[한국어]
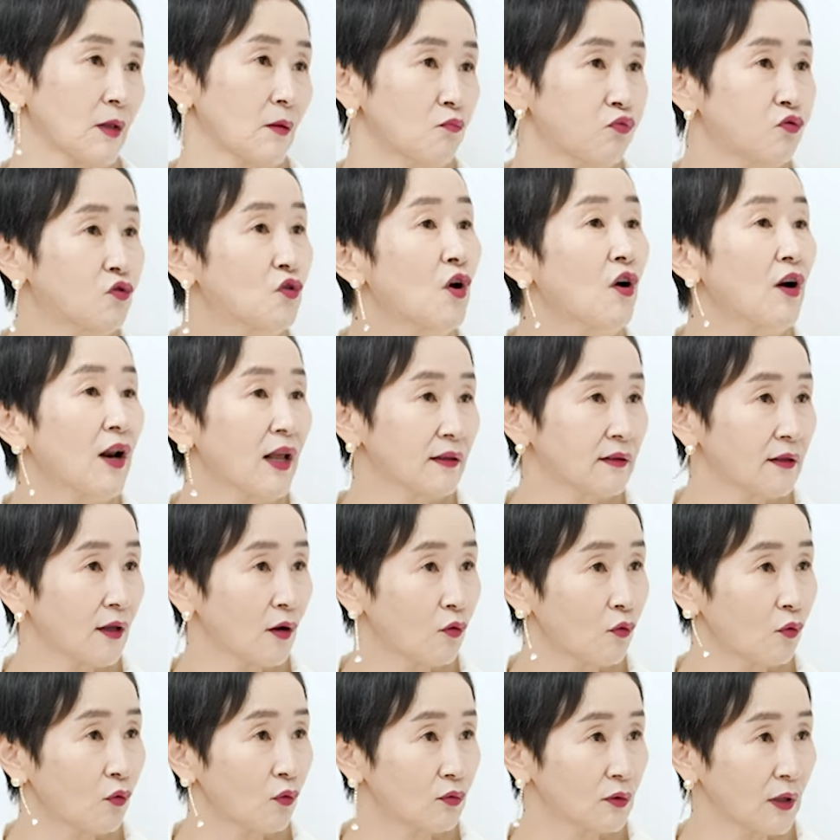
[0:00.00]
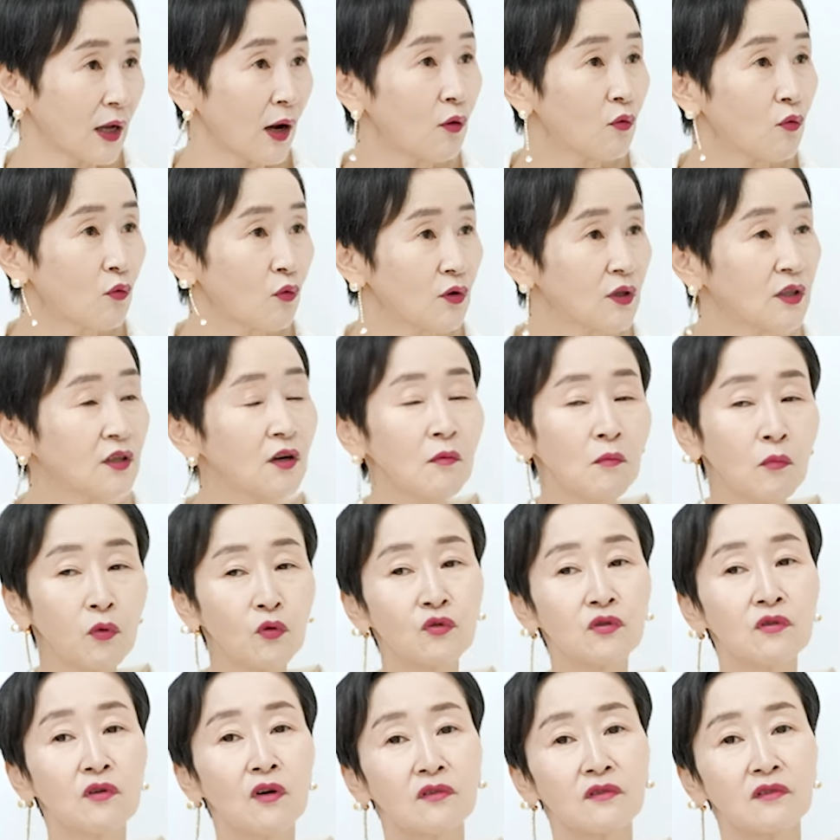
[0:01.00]
부결한다고 나오고 이런
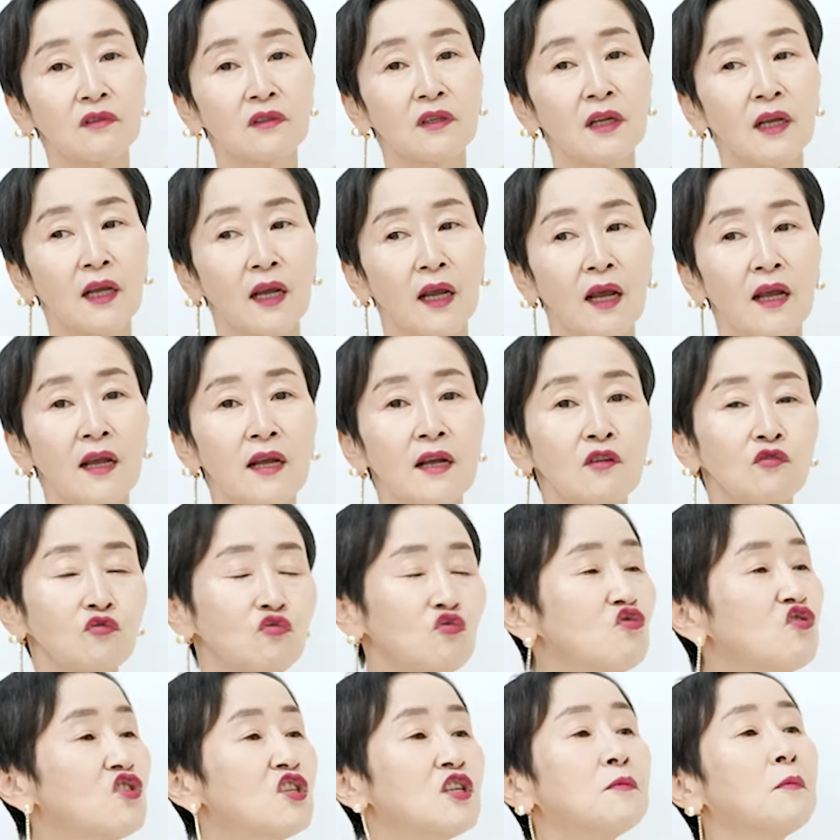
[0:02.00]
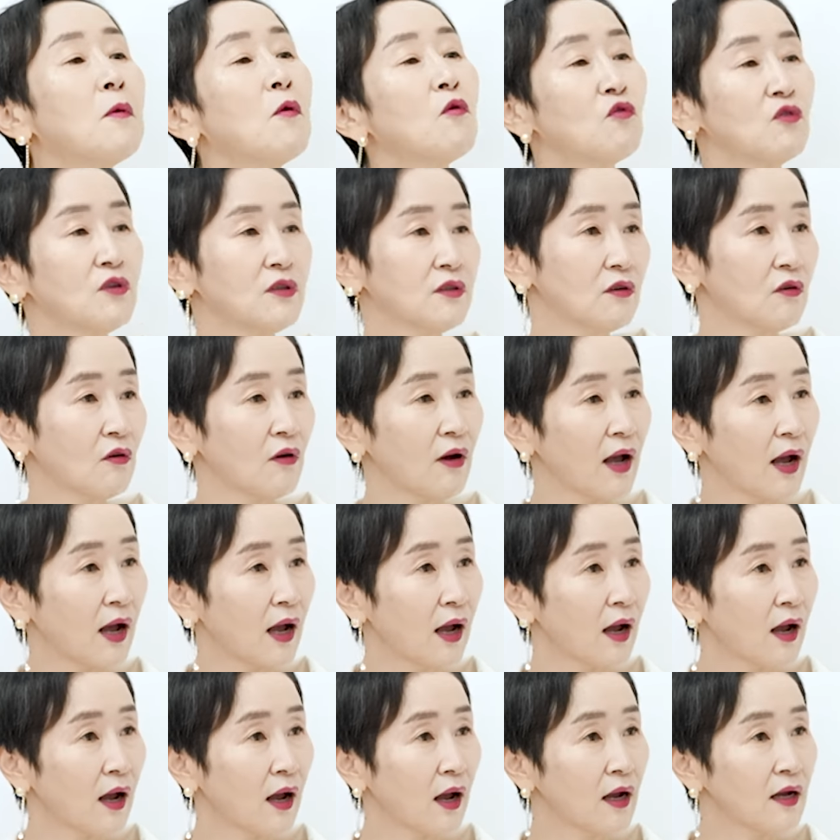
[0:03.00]
모든 것들이 눈치 보고 있는 거야.
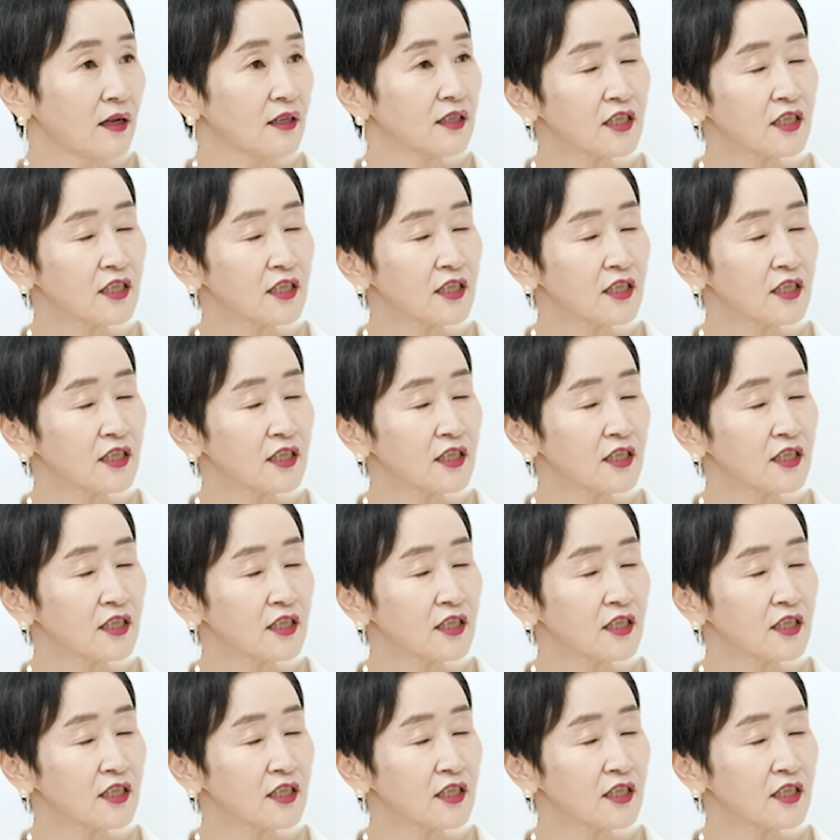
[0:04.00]
네.